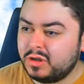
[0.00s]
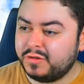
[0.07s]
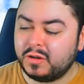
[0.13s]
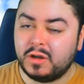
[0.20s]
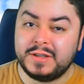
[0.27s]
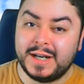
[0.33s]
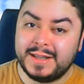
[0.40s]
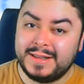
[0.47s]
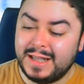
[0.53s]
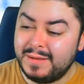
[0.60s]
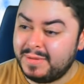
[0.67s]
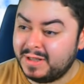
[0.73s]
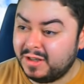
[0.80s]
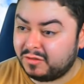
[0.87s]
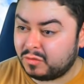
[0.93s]
Ci sono tre
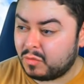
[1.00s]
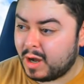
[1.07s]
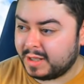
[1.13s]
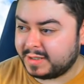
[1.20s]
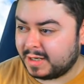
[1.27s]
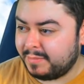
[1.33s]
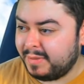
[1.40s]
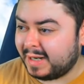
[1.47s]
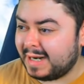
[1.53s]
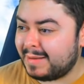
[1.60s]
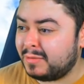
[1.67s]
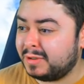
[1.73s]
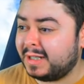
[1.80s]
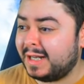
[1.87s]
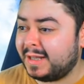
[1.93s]
tipi di squadra, per la
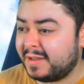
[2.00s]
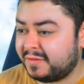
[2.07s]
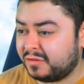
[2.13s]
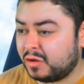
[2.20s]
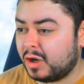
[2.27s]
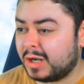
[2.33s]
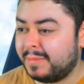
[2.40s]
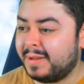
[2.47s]
modalità storia,